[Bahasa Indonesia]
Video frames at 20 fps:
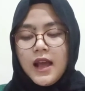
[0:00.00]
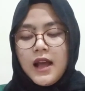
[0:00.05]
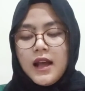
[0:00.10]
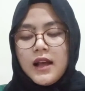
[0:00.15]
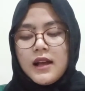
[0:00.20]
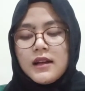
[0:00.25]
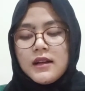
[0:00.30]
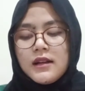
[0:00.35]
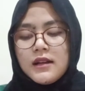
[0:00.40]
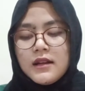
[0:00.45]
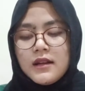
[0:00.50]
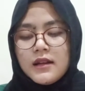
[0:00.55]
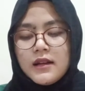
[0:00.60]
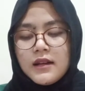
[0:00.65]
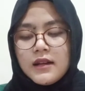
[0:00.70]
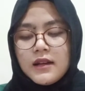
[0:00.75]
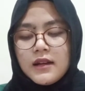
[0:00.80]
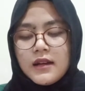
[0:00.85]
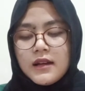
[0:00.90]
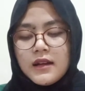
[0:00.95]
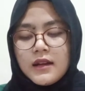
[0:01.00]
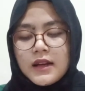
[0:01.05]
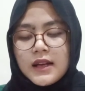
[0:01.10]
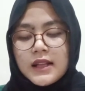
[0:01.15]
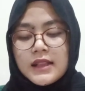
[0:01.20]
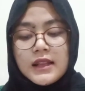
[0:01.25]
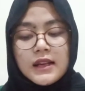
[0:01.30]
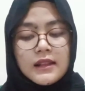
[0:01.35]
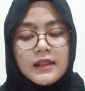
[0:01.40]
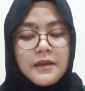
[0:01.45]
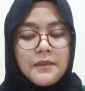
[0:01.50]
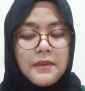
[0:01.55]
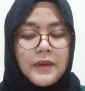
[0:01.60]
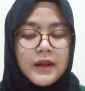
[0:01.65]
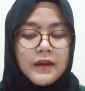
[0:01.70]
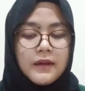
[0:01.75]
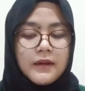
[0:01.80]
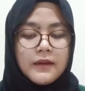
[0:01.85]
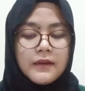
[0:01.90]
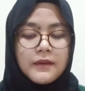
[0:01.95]
Eh,
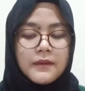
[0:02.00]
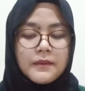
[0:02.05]
ketertiban